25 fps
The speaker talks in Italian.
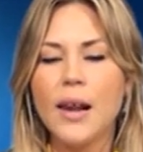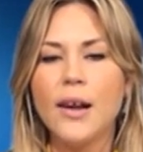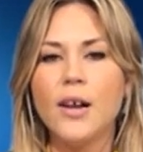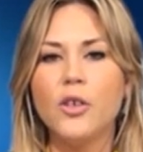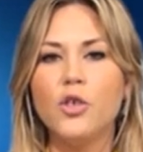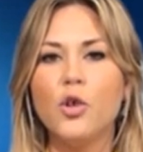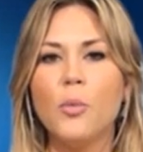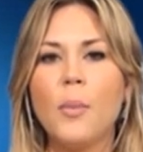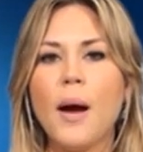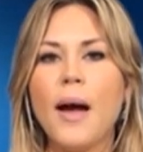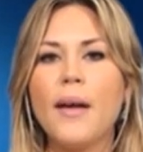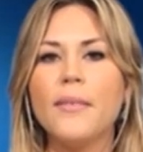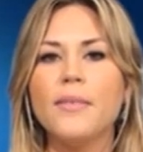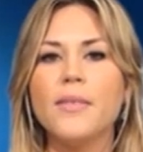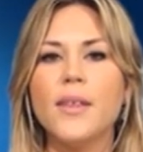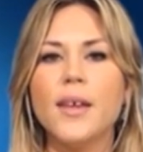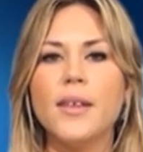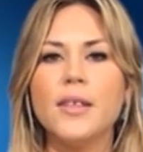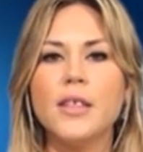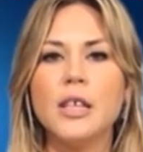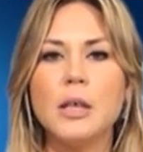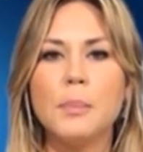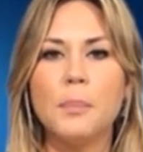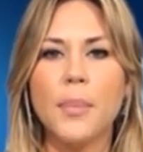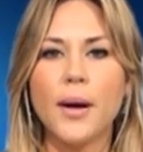Le
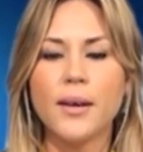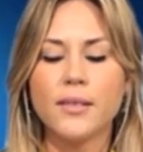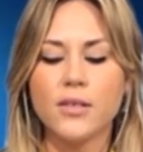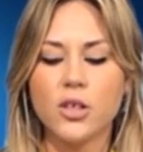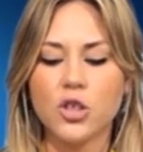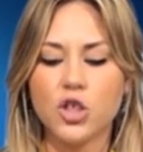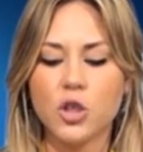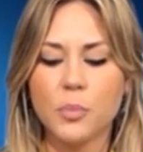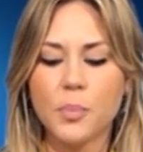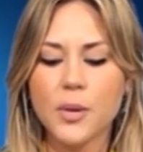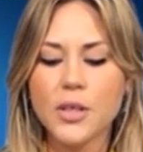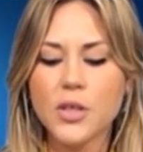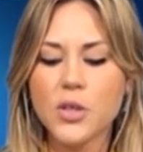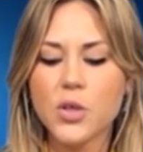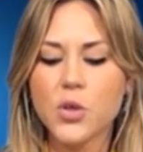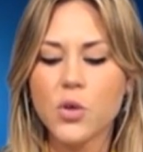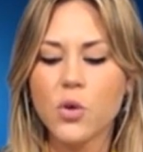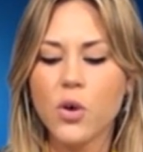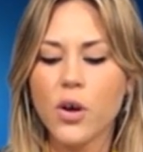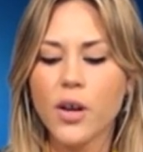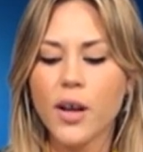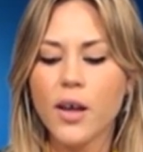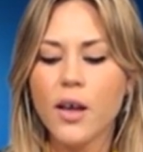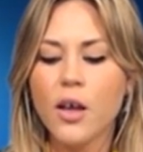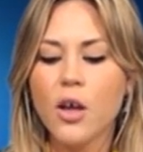domande di
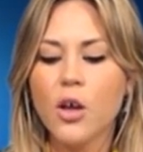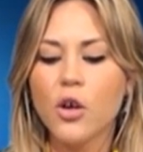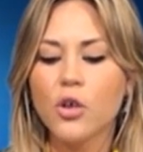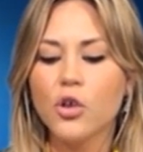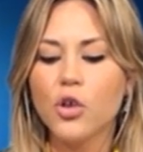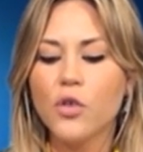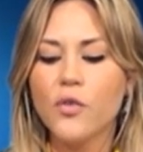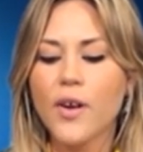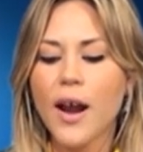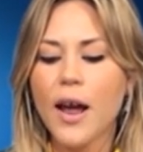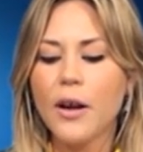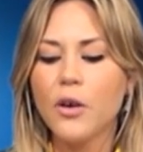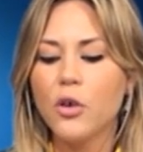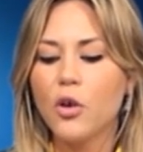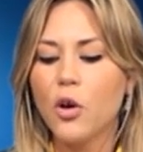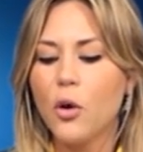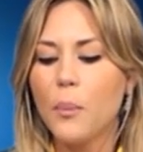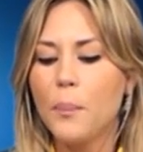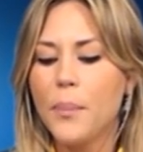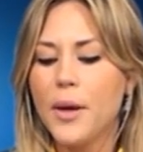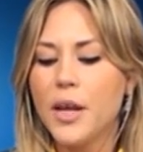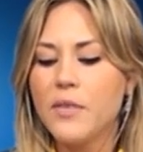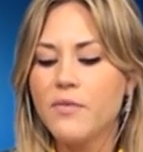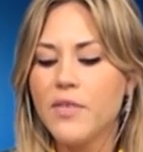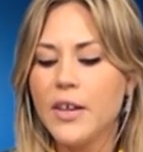partecipazione
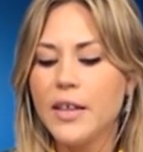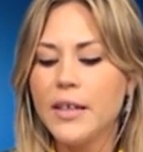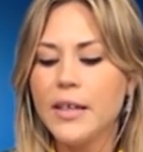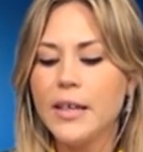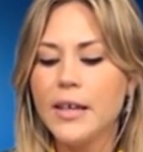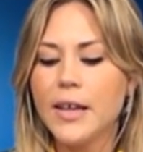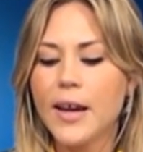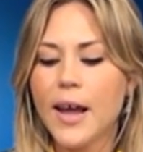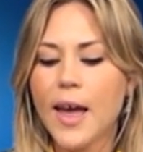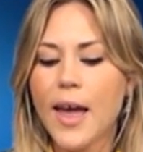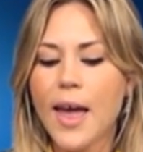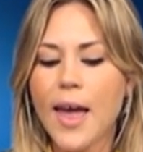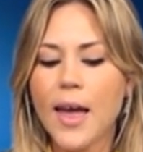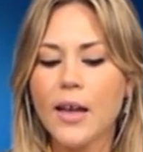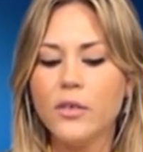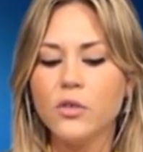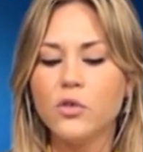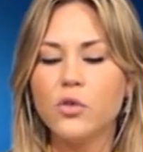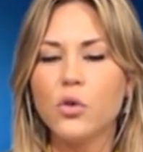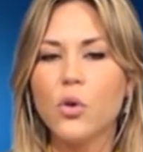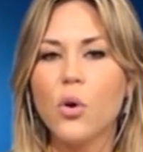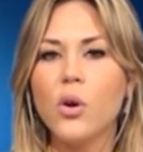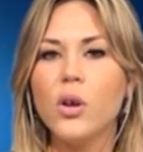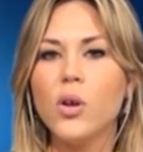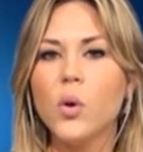dovranno pervenire
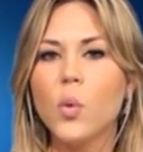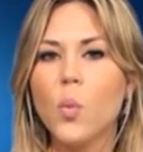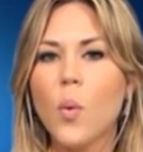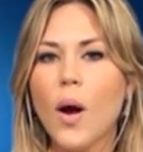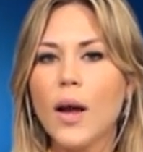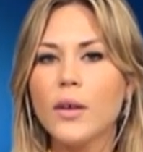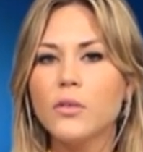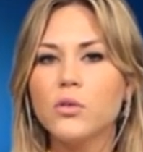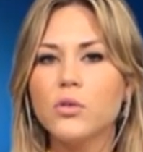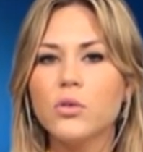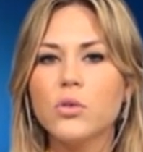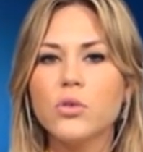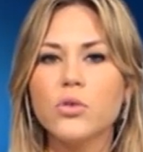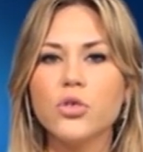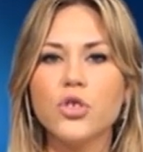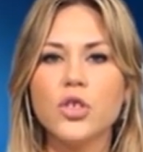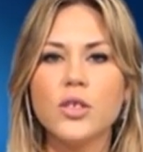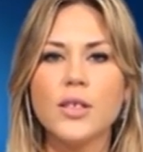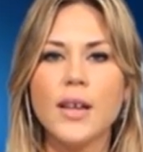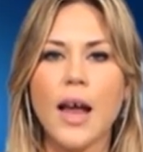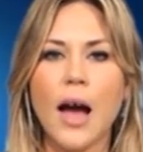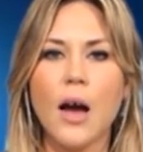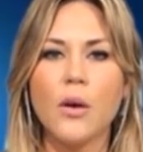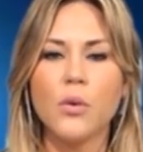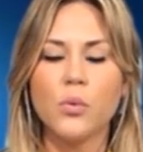entro il 4
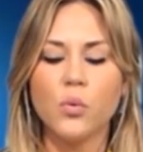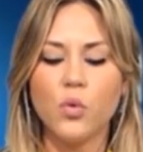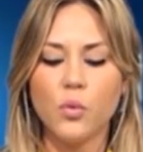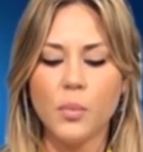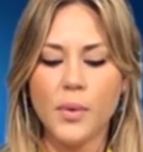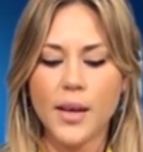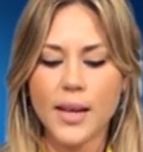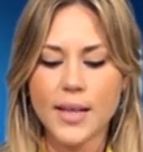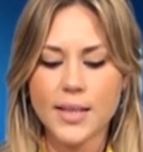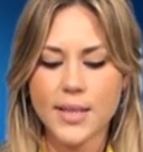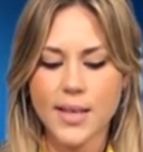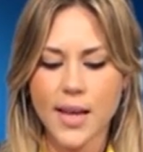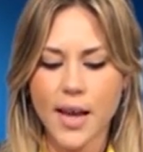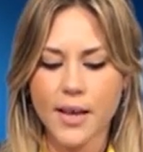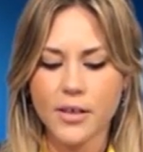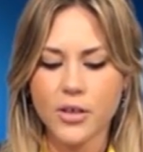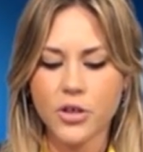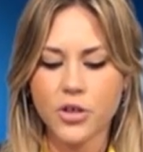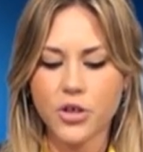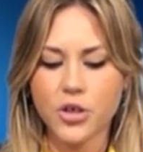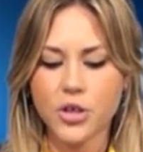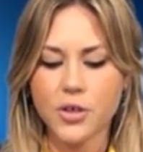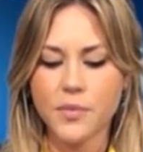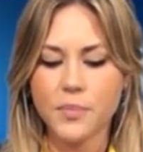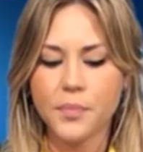gennaio
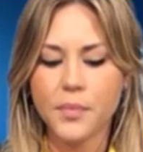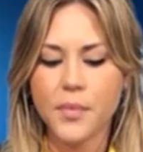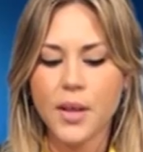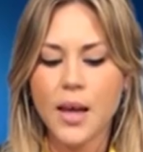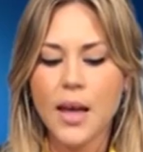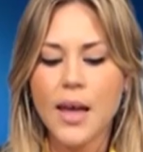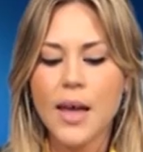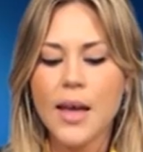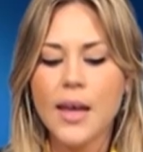2016.